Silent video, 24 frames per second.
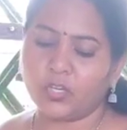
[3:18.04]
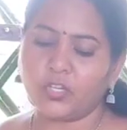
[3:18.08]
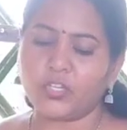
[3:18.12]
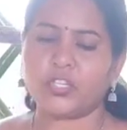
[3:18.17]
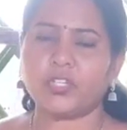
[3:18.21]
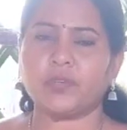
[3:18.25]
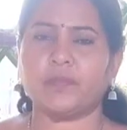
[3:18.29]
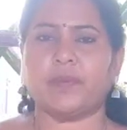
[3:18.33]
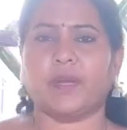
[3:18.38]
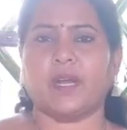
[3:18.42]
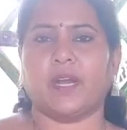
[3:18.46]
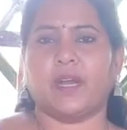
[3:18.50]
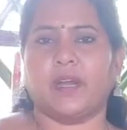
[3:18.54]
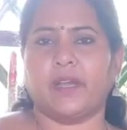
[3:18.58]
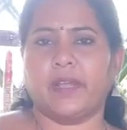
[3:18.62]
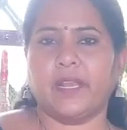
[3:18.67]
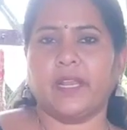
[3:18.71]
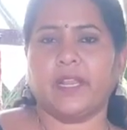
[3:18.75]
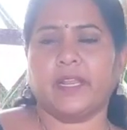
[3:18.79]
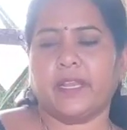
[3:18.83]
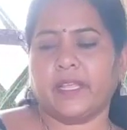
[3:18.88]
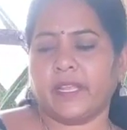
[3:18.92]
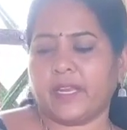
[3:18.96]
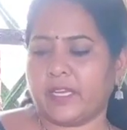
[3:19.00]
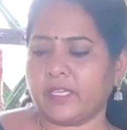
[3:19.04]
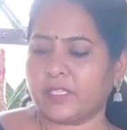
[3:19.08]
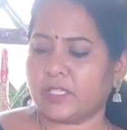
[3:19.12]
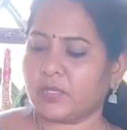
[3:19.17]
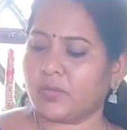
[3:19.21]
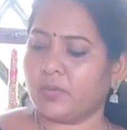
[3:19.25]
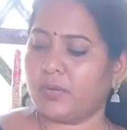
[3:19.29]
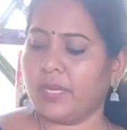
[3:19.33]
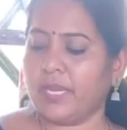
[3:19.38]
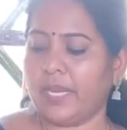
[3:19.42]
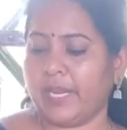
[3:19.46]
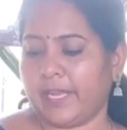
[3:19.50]
కొంచెం ఆయిల్ అయినా
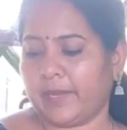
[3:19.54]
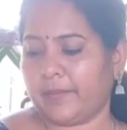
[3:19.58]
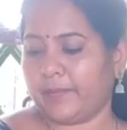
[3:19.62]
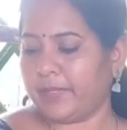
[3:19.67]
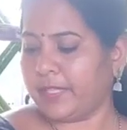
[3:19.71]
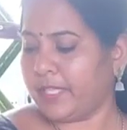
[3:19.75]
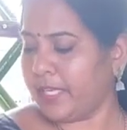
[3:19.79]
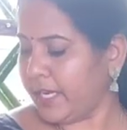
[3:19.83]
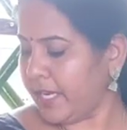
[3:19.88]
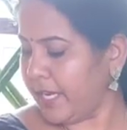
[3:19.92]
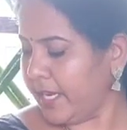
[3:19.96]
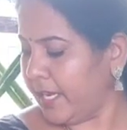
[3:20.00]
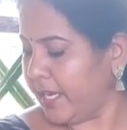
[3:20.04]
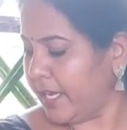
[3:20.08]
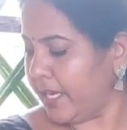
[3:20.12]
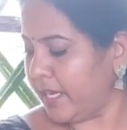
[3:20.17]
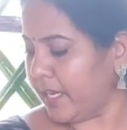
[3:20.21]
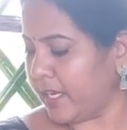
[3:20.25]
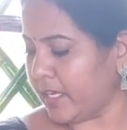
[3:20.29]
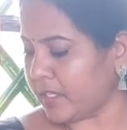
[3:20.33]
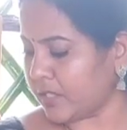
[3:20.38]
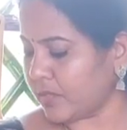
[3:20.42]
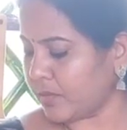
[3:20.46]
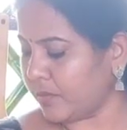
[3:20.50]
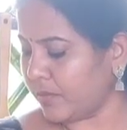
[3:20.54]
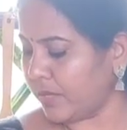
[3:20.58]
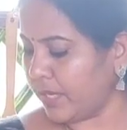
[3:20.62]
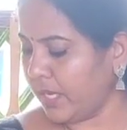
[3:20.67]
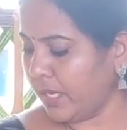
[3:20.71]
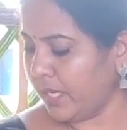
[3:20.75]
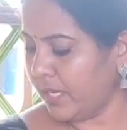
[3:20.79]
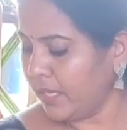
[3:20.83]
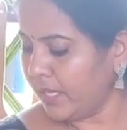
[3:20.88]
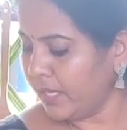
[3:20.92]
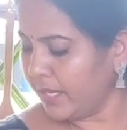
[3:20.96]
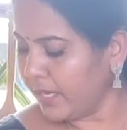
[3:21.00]
రాసుకోండి లేకపోతే నెయ్యి అయినా
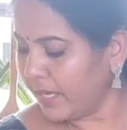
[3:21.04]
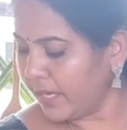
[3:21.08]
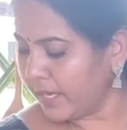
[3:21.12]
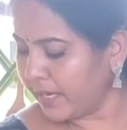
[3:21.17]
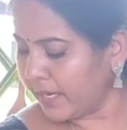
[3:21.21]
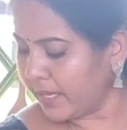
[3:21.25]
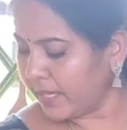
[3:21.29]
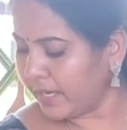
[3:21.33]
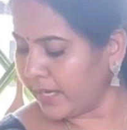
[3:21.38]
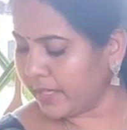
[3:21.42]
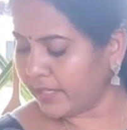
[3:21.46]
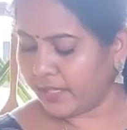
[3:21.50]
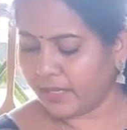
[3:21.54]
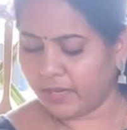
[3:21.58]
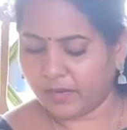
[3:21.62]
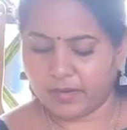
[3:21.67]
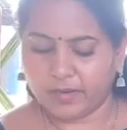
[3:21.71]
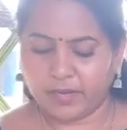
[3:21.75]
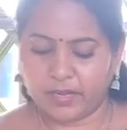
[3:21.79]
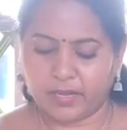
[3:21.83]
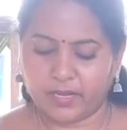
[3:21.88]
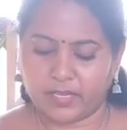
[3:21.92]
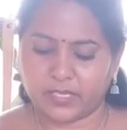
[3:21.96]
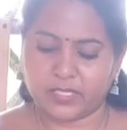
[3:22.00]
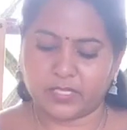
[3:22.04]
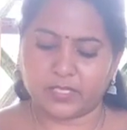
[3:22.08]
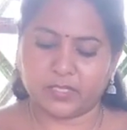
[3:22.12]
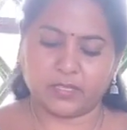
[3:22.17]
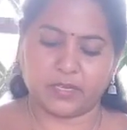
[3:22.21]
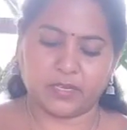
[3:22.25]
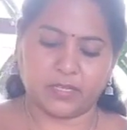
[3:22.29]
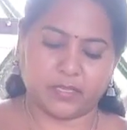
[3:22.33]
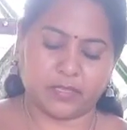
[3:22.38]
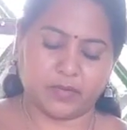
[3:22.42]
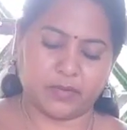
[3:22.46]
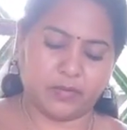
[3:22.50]
రాసుకోండి నేనైతే ఆయిల్
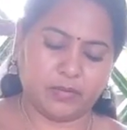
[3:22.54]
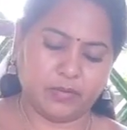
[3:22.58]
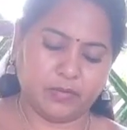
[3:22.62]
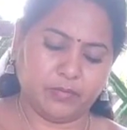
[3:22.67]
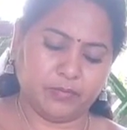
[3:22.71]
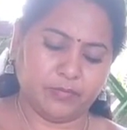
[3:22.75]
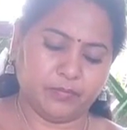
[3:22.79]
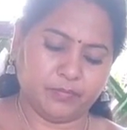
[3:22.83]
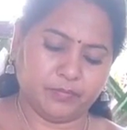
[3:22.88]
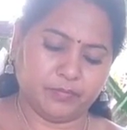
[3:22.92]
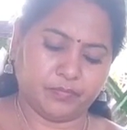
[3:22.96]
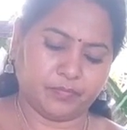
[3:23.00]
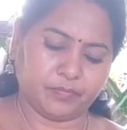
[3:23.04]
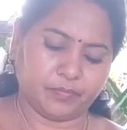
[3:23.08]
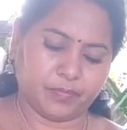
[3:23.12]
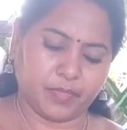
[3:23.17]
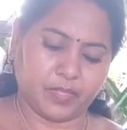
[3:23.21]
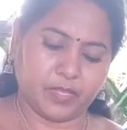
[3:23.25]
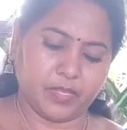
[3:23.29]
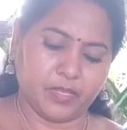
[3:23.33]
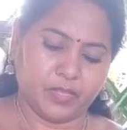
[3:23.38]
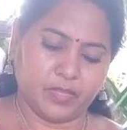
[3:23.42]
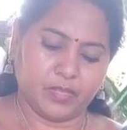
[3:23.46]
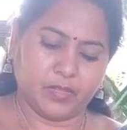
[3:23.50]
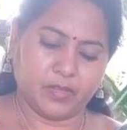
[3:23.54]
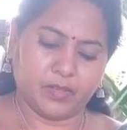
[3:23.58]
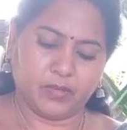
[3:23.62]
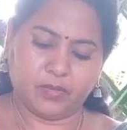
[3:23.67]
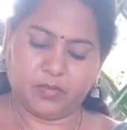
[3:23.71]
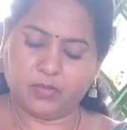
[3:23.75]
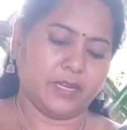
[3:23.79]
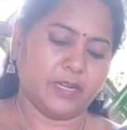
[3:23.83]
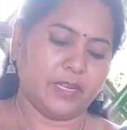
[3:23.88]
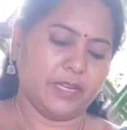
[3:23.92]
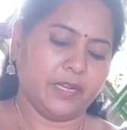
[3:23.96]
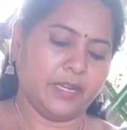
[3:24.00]
రాస్తున్నాను ఇందులో
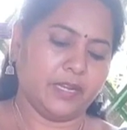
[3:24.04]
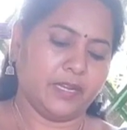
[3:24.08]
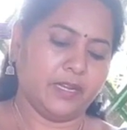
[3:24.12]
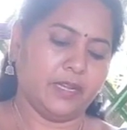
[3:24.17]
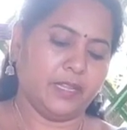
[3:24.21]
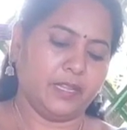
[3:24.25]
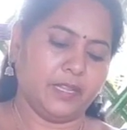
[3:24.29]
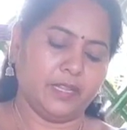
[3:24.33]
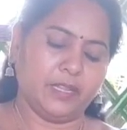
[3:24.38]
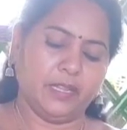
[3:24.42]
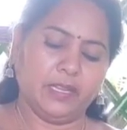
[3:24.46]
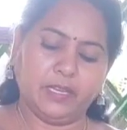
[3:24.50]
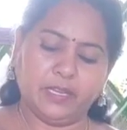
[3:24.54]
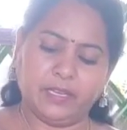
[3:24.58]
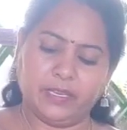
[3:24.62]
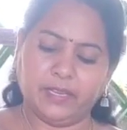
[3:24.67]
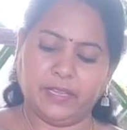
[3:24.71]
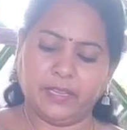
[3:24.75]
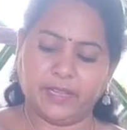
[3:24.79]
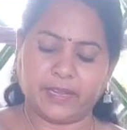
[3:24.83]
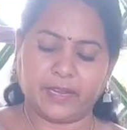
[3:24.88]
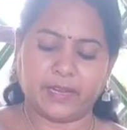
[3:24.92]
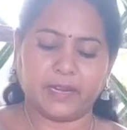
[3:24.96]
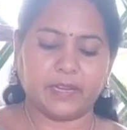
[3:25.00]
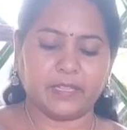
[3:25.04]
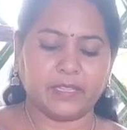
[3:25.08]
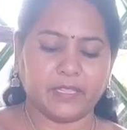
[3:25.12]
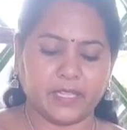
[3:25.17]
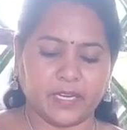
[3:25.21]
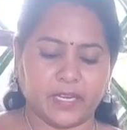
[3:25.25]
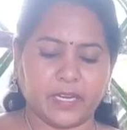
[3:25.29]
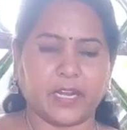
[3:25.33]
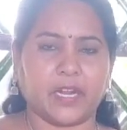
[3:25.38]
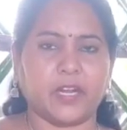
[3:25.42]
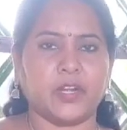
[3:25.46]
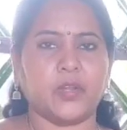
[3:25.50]
అంటే ఇడ్లీ ఎక్కడ
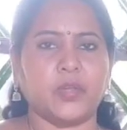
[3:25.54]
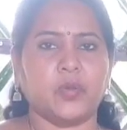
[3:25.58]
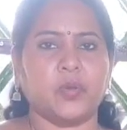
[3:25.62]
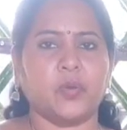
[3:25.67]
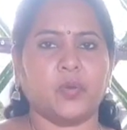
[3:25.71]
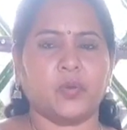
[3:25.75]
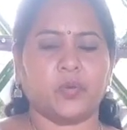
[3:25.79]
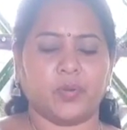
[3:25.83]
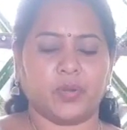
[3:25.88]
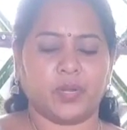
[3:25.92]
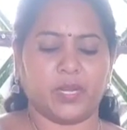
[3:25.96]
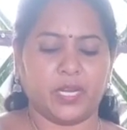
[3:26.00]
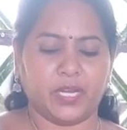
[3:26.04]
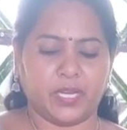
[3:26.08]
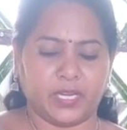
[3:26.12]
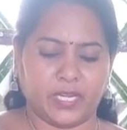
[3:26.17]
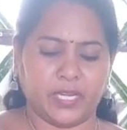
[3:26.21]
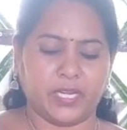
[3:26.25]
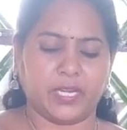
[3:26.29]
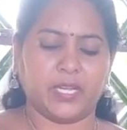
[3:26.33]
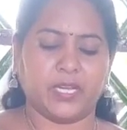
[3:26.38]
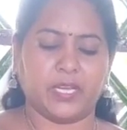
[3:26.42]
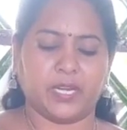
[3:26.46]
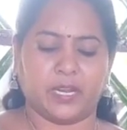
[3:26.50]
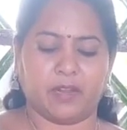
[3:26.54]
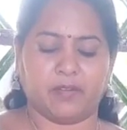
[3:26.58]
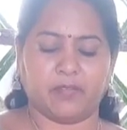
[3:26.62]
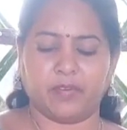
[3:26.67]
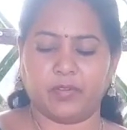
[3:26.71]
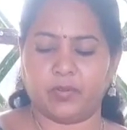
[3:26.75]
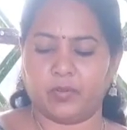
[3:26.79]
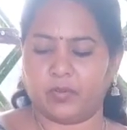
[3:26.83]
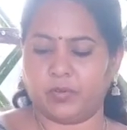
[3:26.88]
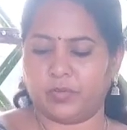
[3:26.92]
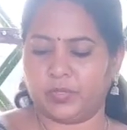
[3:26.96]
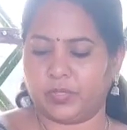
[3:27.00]
దీనికి అంటుకోకుండా నీట్గా
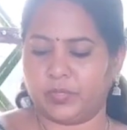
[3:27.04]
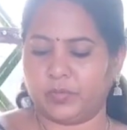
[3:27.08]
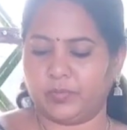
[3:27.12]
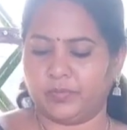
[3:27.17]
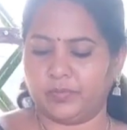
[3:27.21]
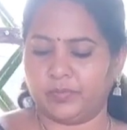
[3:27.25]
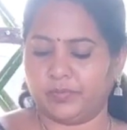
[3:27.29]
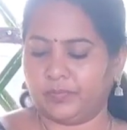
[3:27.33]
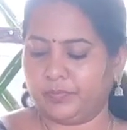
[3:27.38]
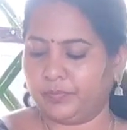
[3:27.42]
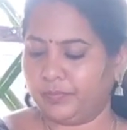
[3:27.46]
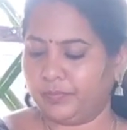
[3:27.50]
రావడం కోసం